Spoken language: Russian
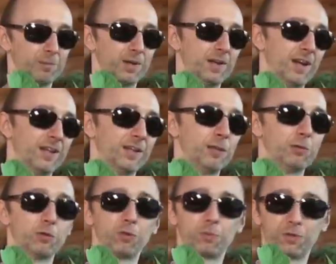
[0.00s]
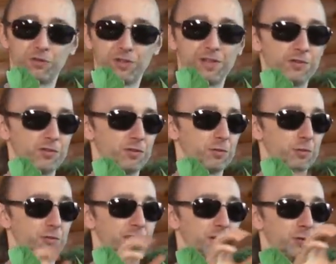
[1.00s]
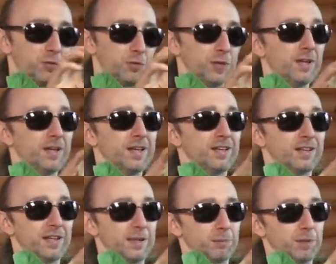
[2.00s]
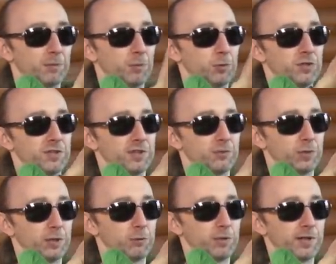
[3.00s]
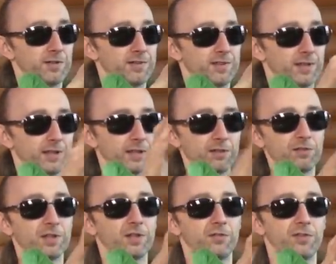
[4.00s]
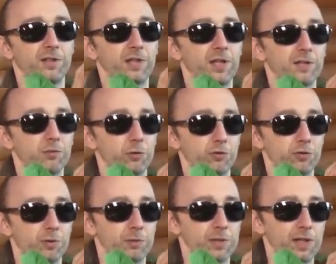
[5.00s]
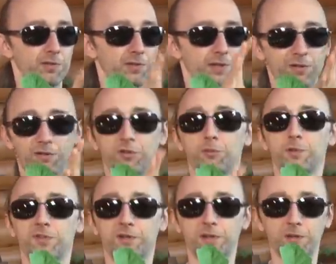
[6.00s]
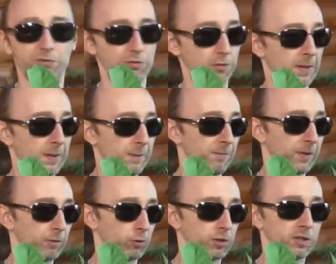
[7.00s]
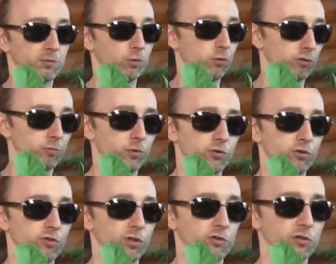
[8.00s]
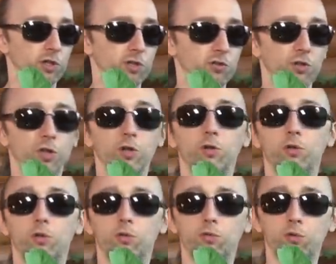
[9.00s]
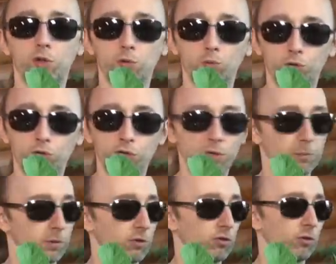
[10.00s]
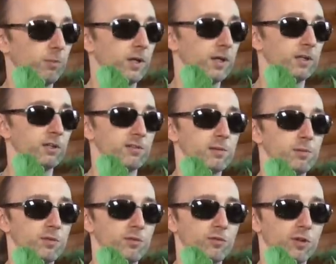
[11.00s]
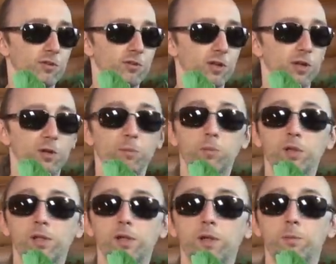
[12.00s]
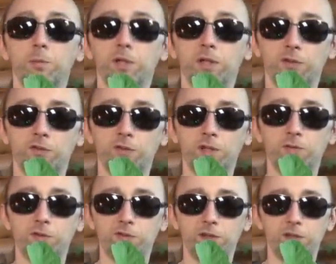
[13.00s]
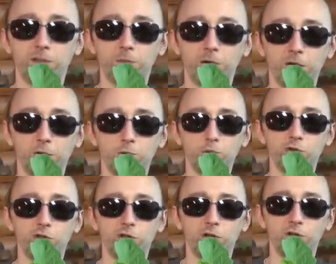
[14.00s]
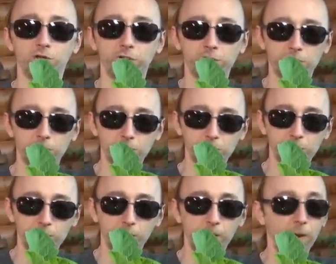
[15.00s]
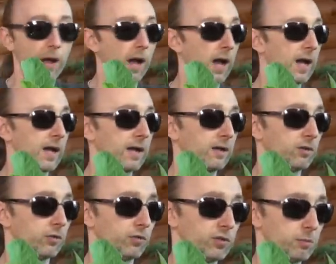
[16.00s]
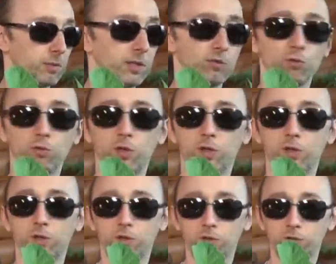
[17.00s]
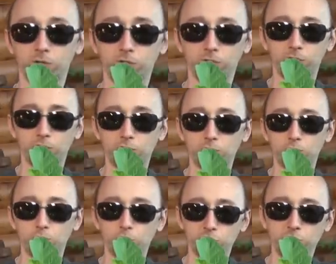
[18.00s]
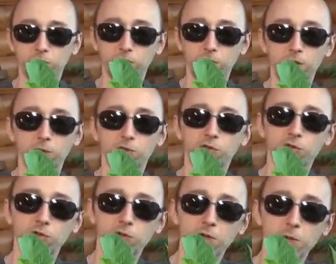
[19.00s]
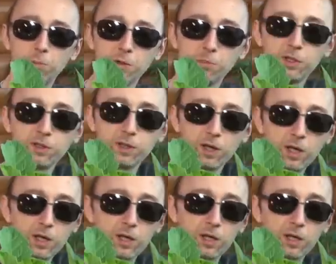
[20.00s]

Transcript: бы аналогию по человеческому здоровью, да, крепким иммунитетом, вот такое растение. Это видно всегда невооруженным глаз, даже не специалисту. Вот его уже можно сажать э, в грунт, причем если бы сейчас было 15-20 мая, то уже в открытый, а в теплицу Э, значит, ну, где-то с примерно